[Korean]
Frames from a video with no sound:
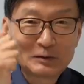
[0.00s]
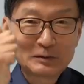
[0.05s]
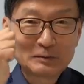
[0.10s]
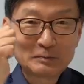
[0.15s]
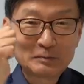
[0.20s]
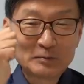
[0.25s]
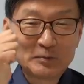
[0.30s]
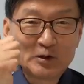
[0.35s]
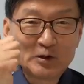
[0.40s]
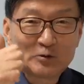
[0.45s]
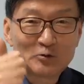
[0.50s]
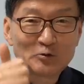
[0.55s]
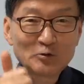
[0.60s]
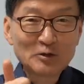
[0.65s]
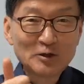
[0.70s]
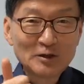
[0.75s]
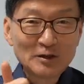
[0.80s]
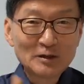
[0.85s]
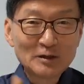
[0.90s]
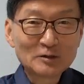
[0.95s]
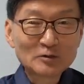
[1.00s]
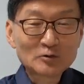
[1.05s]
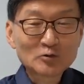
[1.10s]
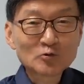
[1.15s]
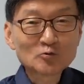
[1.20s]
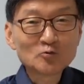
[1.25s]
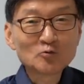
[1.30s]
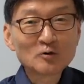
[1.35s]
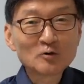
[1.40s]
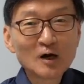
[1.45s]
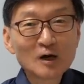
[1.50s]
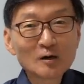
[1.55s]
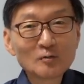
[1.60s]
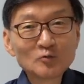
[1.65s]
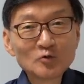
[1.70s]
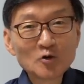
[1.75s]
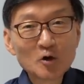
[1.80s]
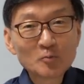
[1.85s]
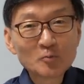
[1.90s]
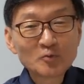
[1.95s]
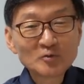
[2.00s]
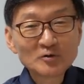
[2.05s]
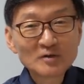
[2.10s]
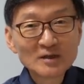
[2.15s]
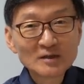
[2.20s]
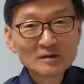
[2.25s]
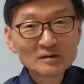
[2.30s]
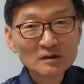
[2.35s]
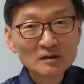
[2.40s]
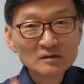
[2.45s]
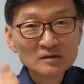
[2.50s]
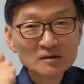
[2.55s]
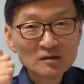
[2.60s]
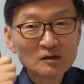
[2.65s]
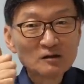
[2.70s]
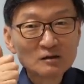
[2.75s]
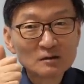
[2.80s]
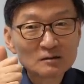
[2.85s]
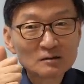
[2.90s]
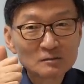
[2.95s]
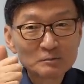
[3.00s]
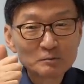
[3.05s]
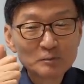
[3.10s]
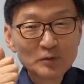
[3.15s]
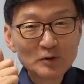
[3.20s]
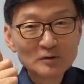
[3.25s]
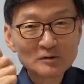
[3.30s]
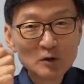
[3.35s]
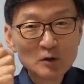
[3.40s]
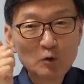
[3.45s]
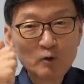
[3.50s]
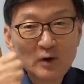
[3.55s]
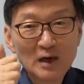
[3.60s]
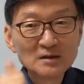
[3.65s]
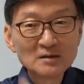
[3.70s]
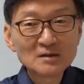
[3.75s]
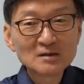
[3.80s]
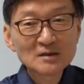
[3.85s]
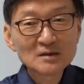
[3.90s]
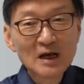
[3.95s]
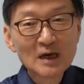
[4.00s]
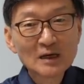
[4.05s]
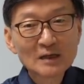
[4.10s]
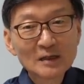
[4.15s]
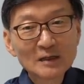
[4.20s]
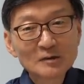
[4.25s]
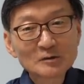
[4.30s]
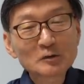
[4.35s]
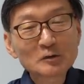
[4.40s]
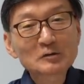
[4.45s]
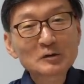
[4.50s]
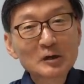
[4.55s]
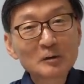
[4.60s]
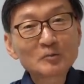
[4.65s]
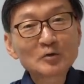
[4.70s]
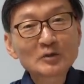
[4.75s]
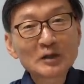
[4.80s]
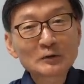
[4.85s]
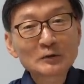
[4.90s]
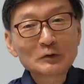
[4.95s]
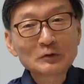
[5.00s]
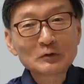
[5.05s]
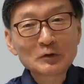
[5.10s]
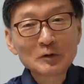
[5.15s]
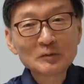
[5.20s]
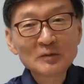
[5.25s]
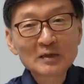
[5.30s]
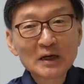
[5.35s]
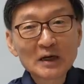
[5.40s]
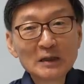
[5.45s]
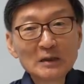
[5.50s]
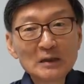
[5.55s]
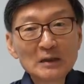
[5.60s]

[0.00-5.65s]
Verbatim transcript: 미국이 중국하고 무역 분쟁에서 첫 번째 완승한 게 저 트럼프 대통령입니다.